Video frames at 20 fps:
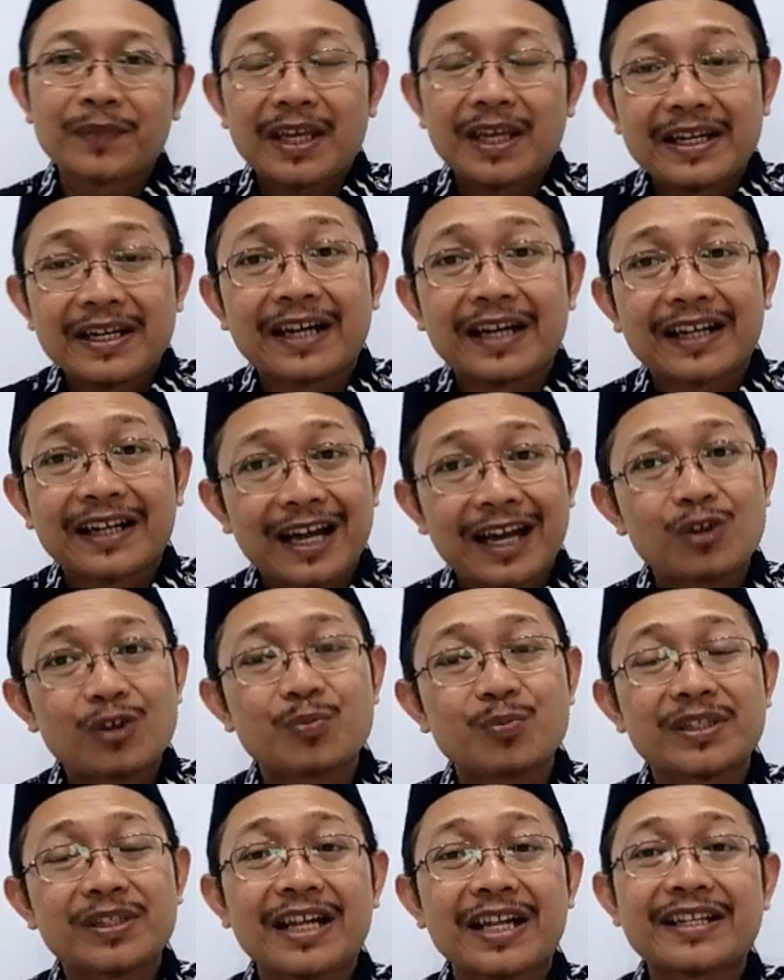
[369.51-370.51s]
Dan kalau
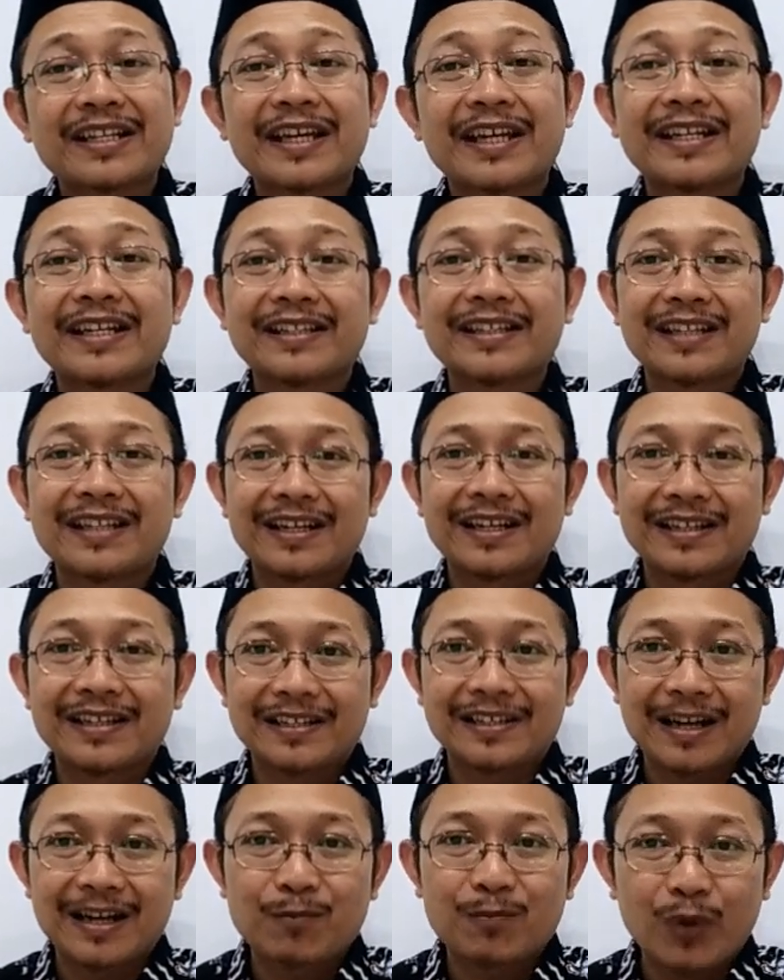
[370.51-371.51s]
misalnya ini tidak
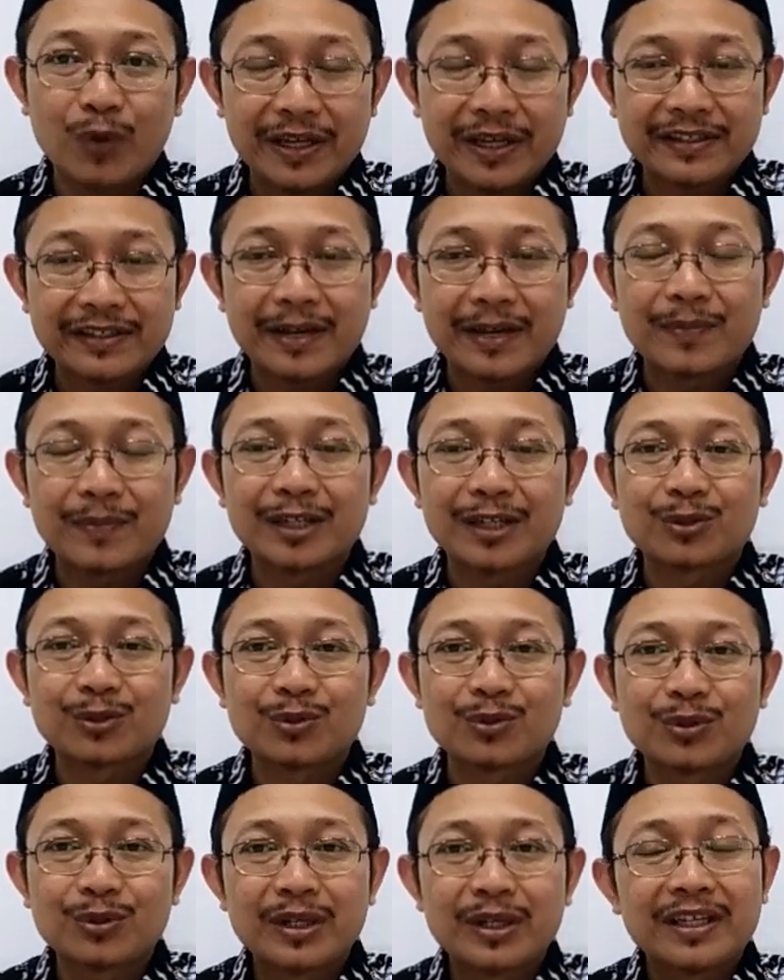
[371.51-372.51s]
diredam wahai
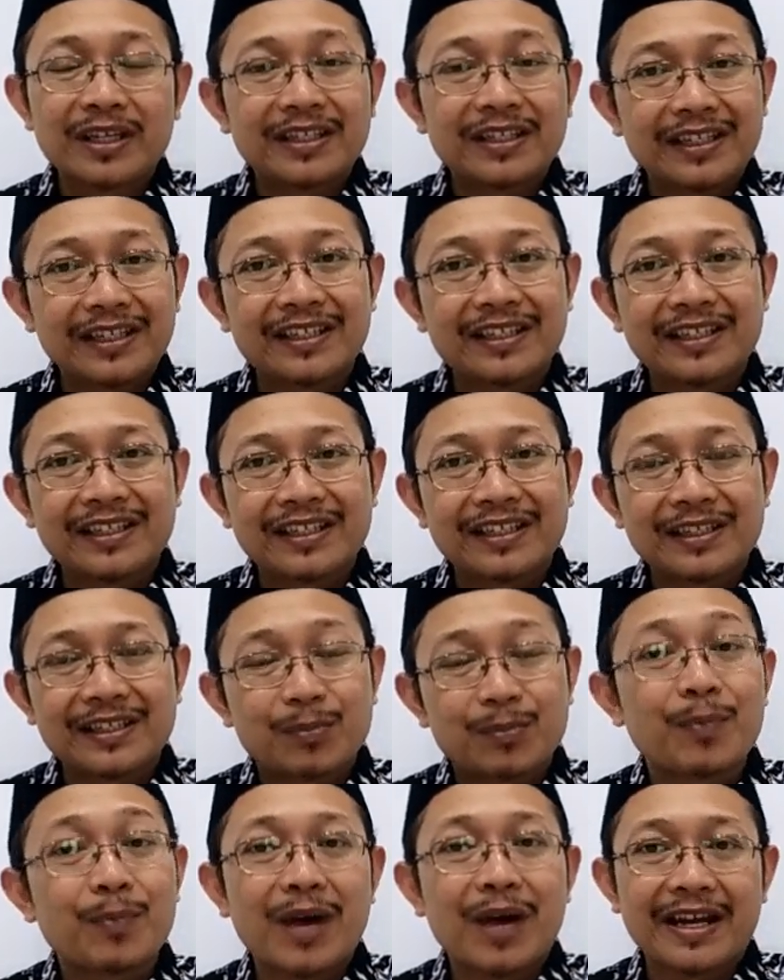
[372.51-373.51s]
sahabatku, ini
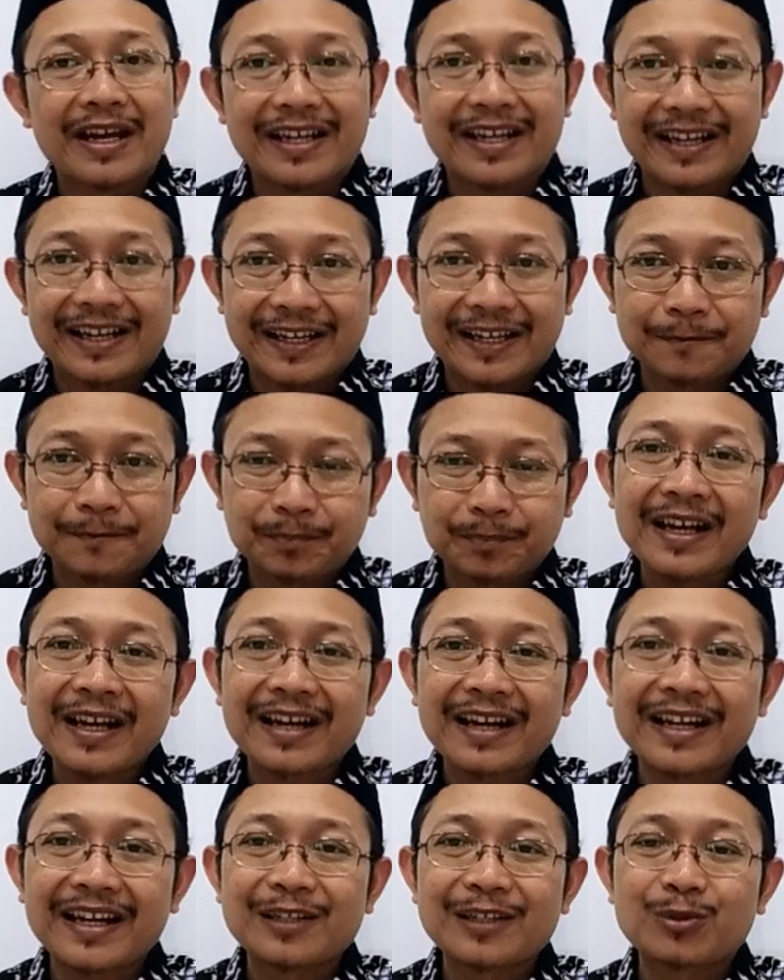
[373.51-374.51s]
membahayakan.
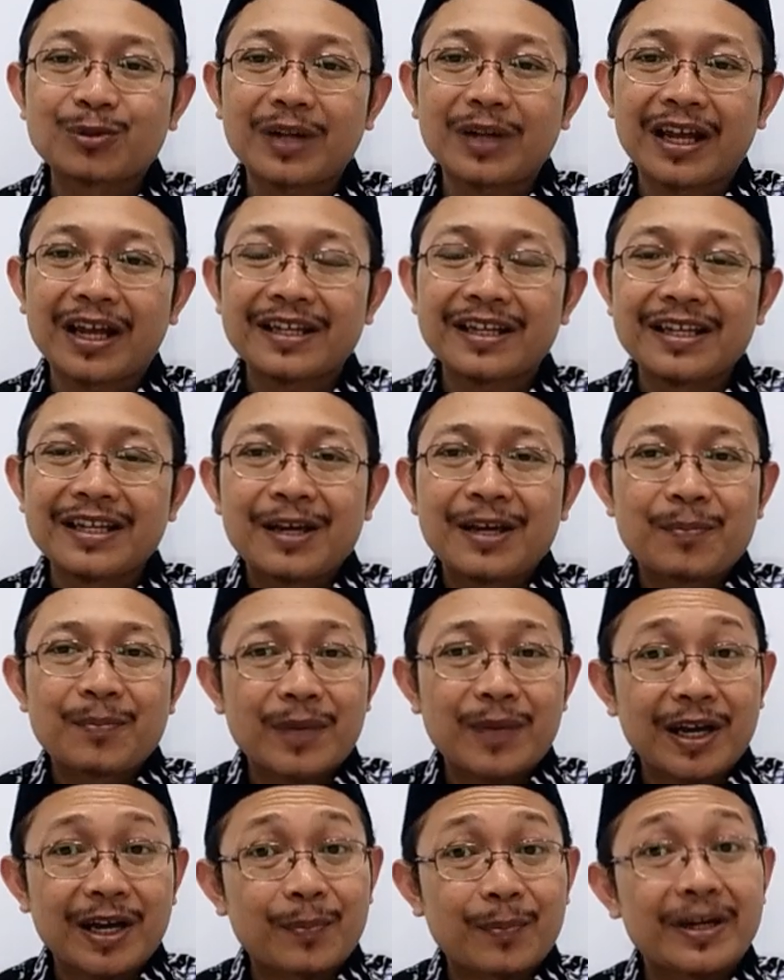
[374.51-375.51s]
Karena itulah
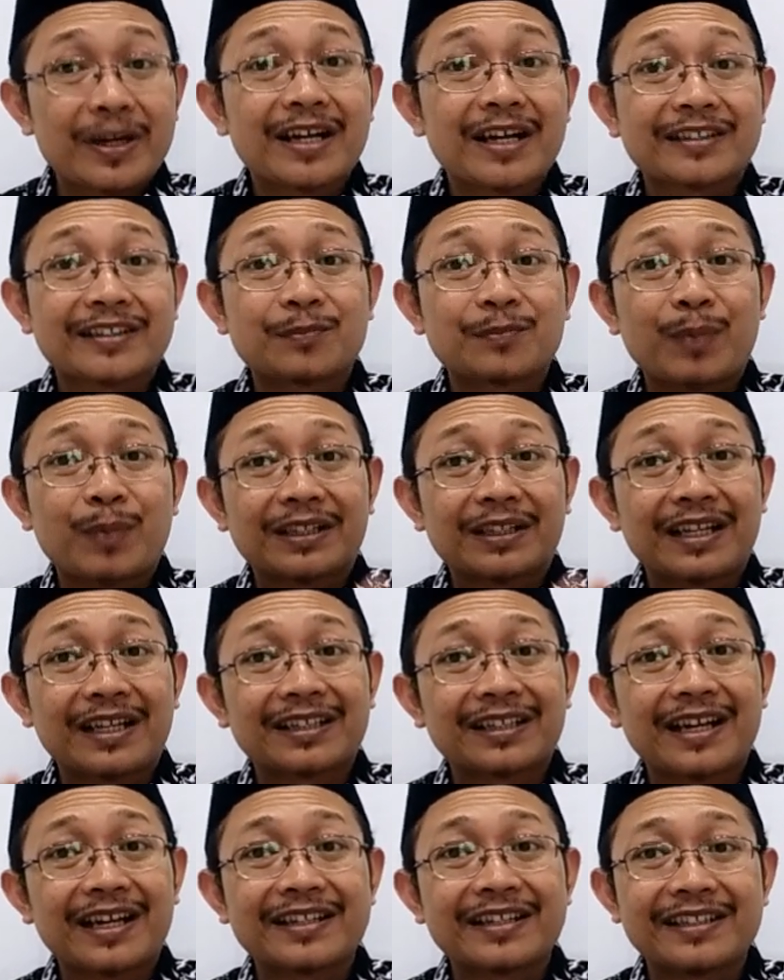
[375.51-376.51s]
maka pada
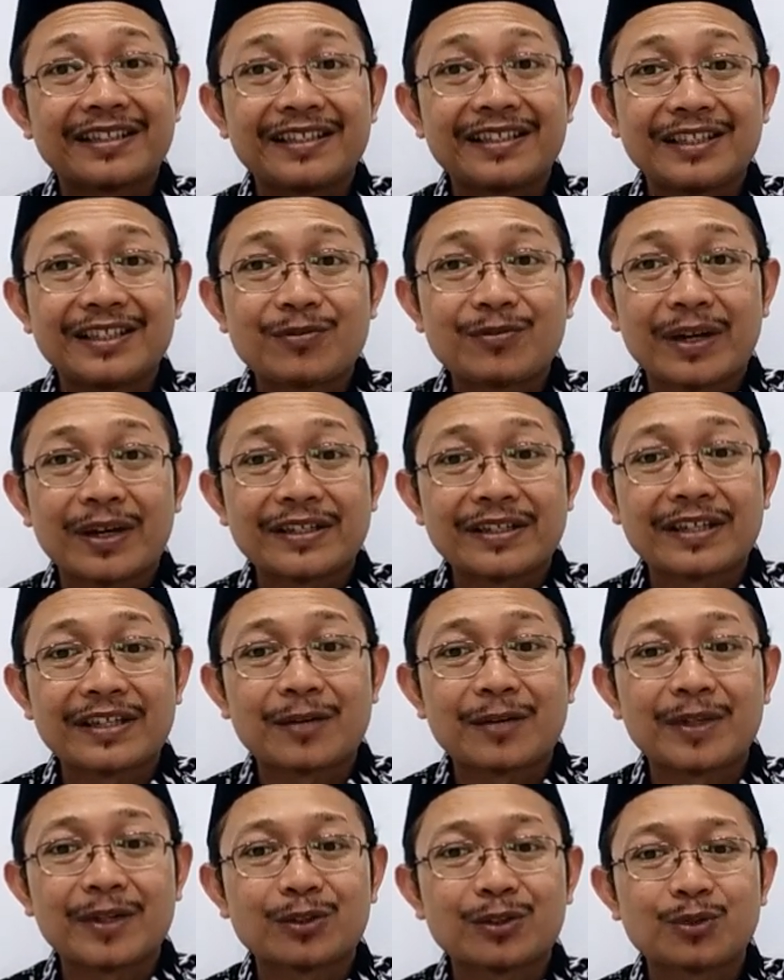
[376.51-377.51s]
kesempatan kali ini wahai
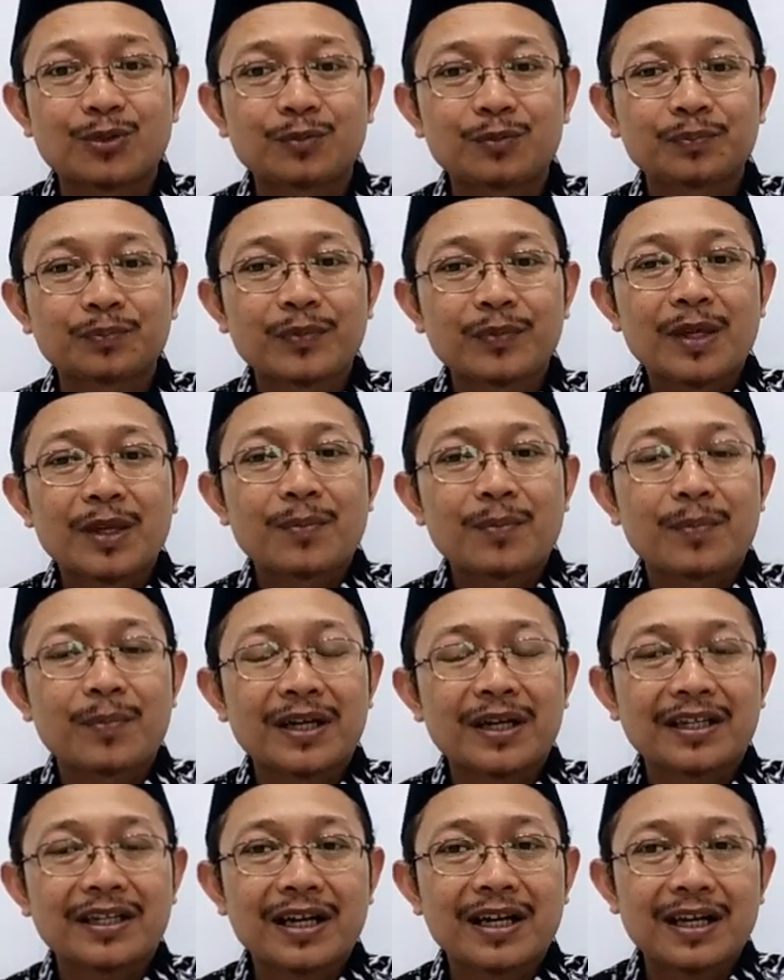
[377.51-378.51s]
sahabatku,
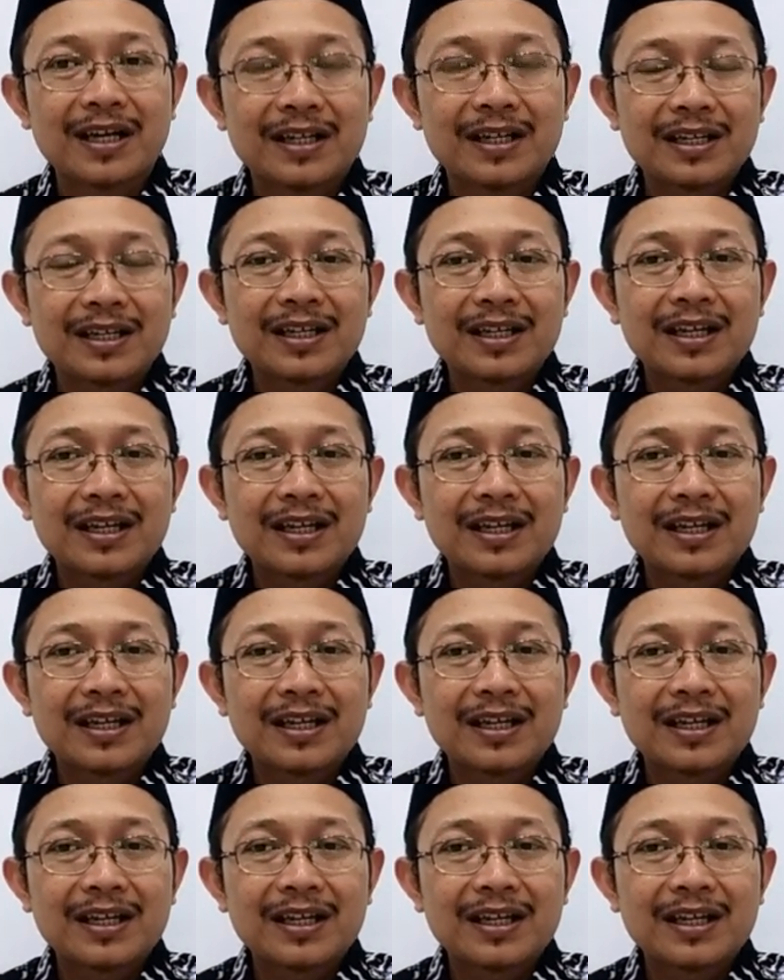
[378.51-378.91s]
maka